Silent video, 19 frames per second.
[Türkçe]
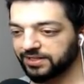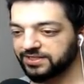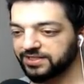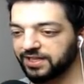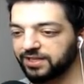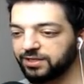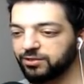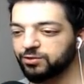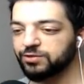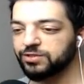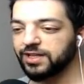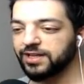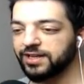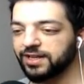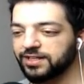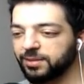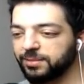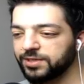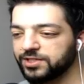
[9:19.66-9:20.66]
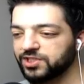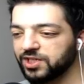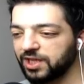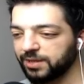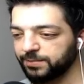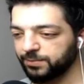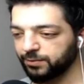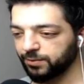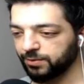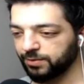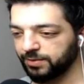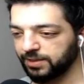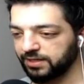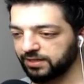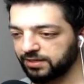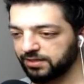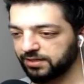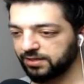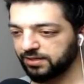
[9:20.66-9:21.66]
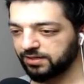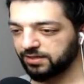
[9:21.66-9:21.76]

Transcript: Bak senin yüzünden adama çarpıyorum ha.